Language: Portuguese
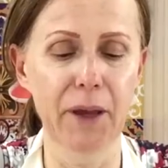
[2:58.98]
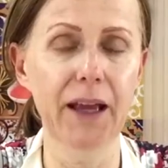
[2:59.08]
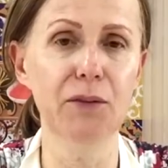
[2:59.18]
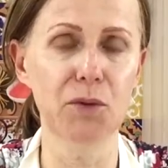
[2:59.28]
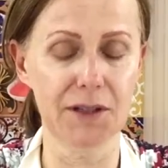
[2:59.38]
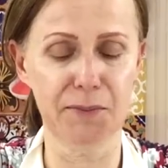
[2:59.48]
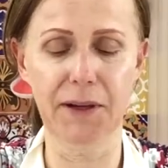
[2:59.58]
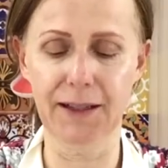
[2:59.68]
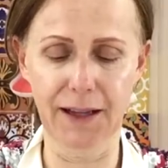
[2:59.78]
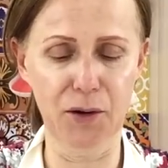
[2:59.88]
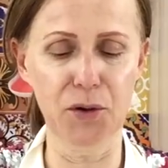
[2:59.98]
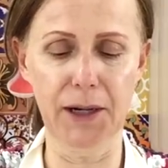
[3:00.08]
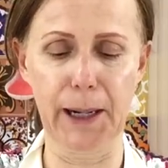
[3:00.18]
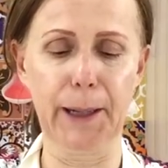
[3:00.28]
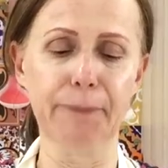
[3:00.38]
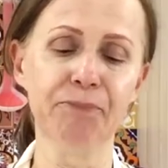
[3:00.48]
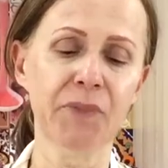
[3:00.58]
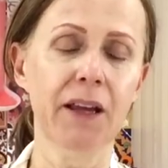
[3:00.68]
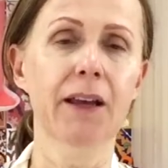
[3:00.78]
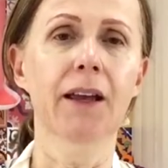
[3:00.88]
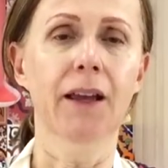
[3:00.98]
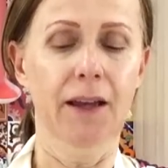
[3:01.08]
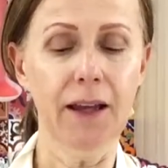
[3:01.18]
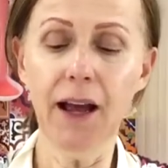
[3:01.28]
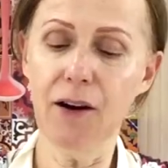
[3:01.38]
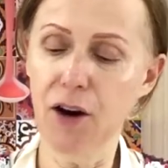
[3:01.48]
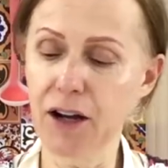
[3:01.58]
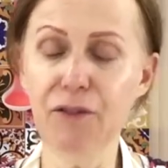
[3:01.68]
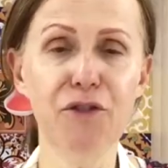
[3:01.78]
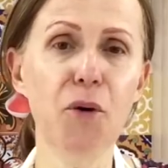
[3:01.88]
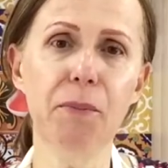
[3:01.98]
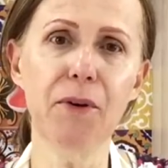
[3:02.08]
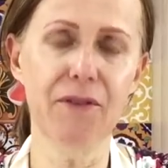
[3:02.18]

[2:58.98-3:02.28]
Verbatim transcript: amêndoas para decorar. E agora eu vou